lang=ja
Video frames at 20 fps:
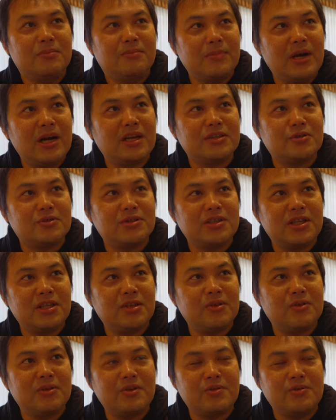まあ女
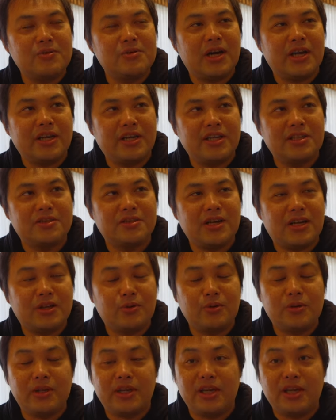性の方が比率圧
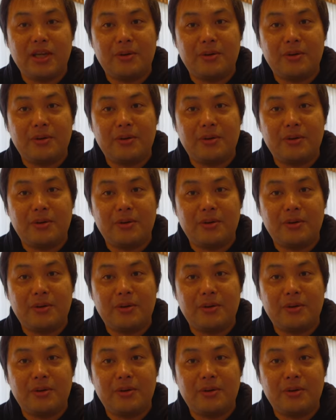倒的